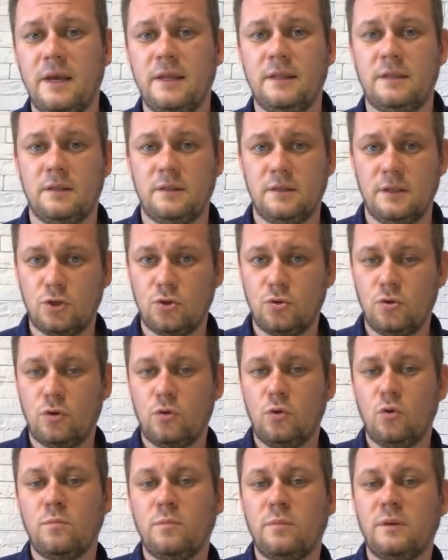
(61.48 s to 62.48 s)
этот ночной
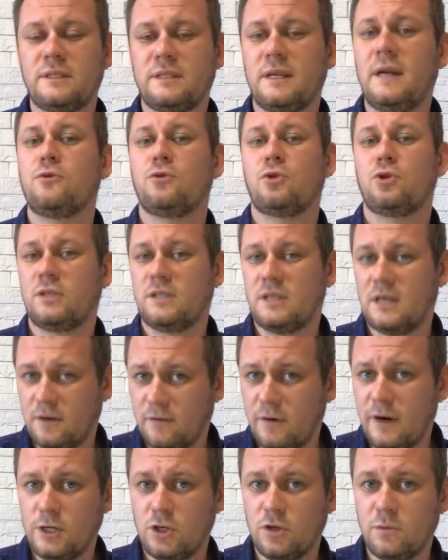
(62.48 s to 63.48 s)
клуб был сразу же
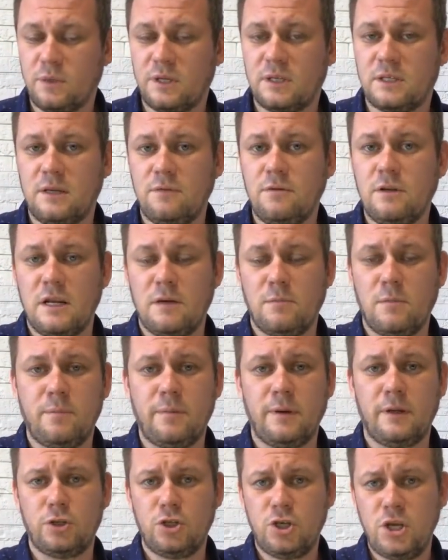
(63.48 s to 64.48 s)
захвачен представителем
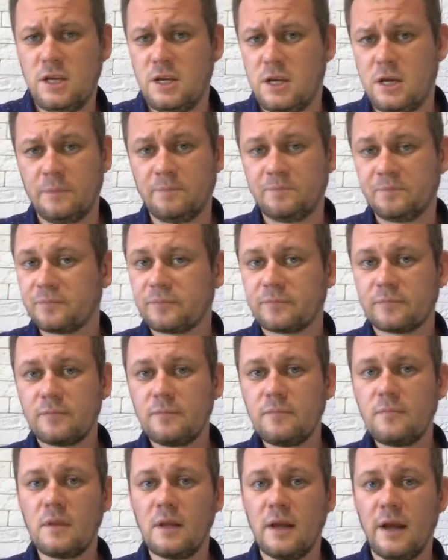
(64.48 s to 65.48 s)
ополчения,
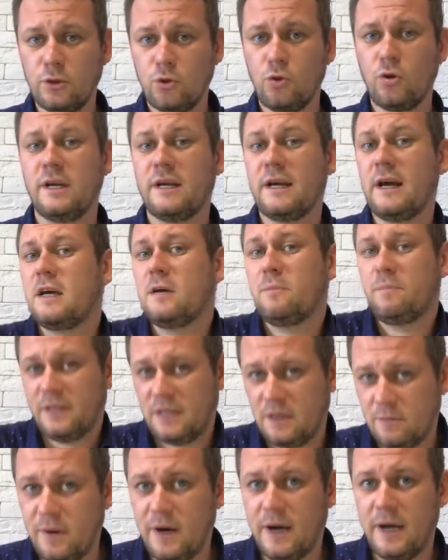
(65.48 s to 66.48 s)
которые, как и
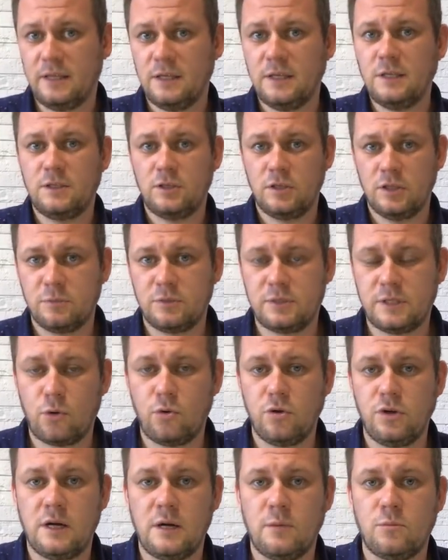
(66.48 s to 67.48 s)
подобает истинным
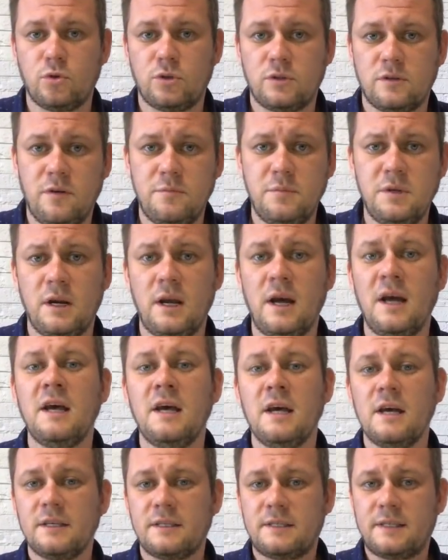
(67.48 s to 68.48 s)
сторонникам русского мира,
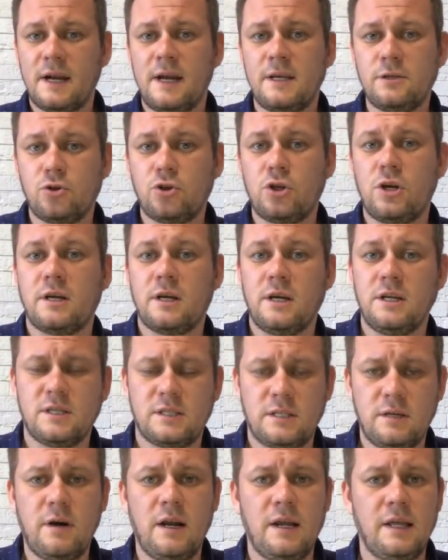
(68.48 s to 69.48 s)
сразу же
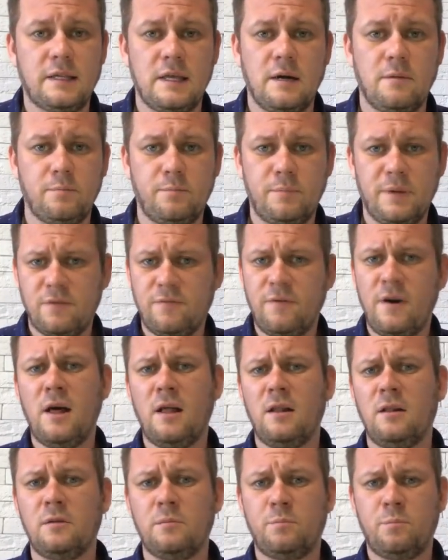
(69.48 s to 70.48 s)
организовали там
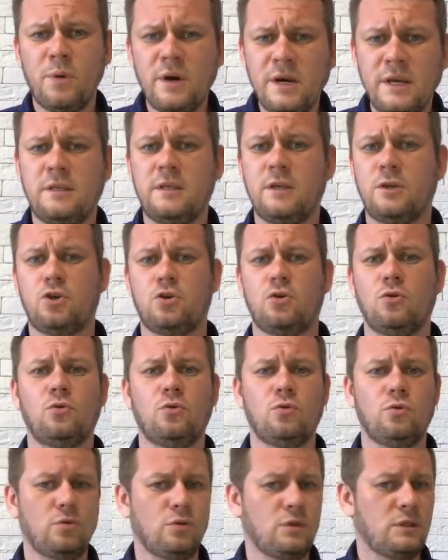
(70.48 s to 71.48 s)
подвал,
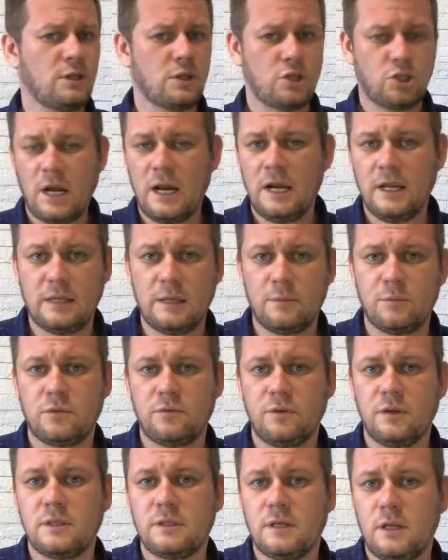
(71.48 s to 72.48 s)
пыточную, держали там
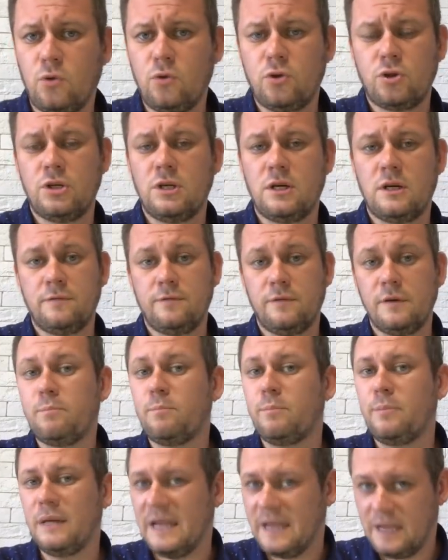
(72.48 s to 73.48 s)
своих заложников и
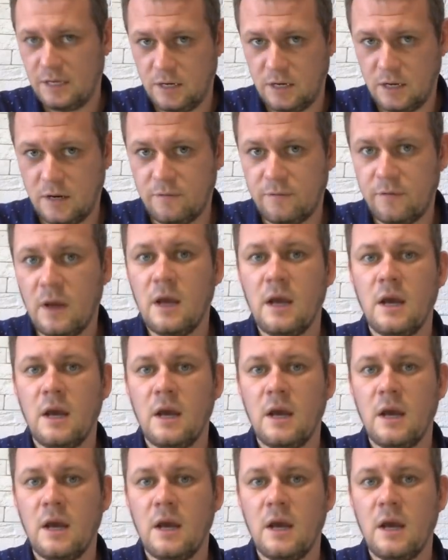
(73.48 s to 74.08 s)
пленников.